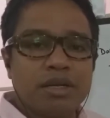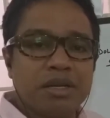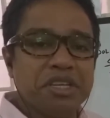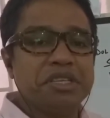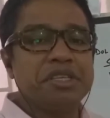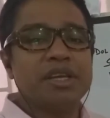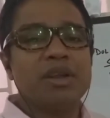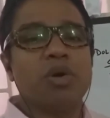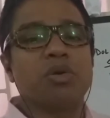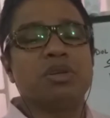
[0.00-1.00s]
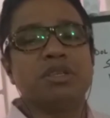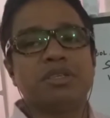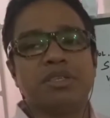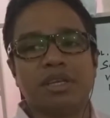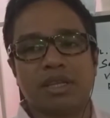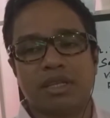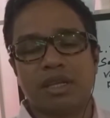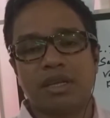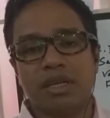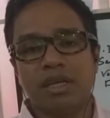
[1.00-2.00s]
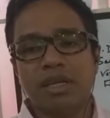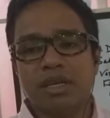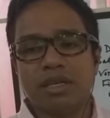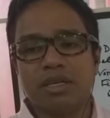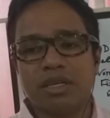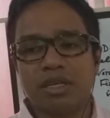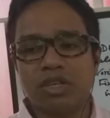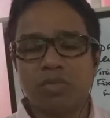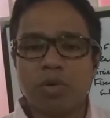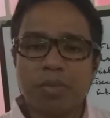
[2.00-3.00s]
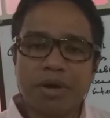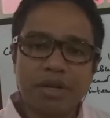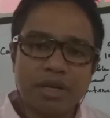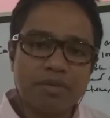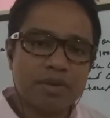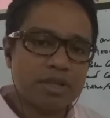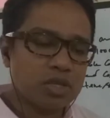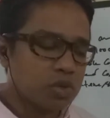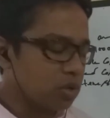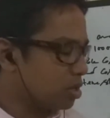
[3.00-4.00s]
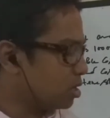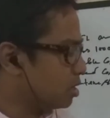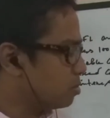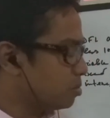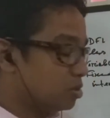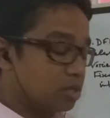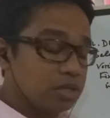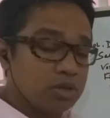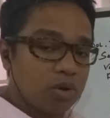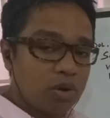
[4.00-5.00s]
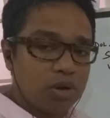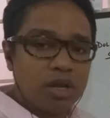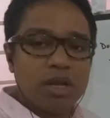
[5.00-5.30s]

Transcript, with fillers: ডিটিএল অর ডিসিএল তাহলে ডিগ্রি অফ অপারেটিং লিভারেজের শর্টকাট নাম হচ্ছে ডল